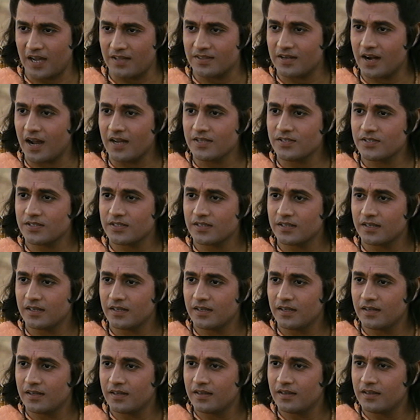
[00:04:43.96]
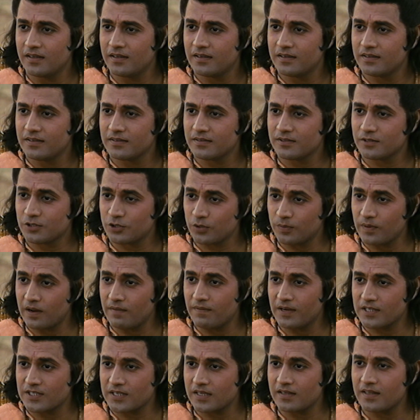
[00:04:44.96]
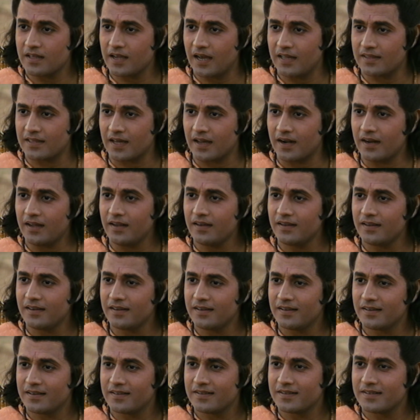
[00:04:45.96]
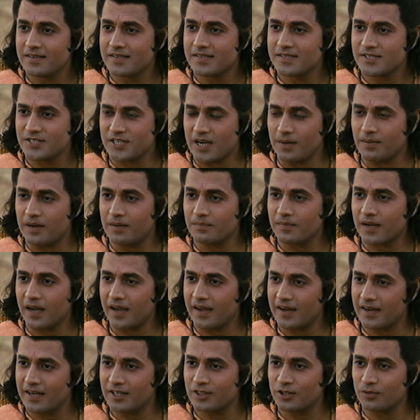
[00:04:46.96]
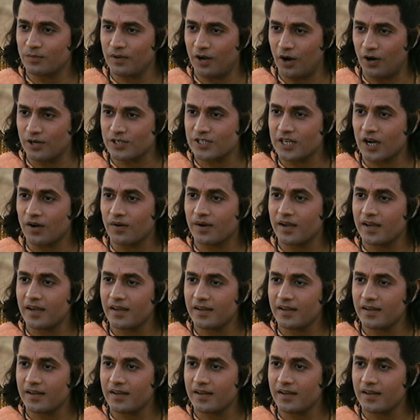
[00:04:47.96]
নিষাদ রাজ তুমি কথা দিয়েছিলে না যে যখনই আমি বলবো তুমি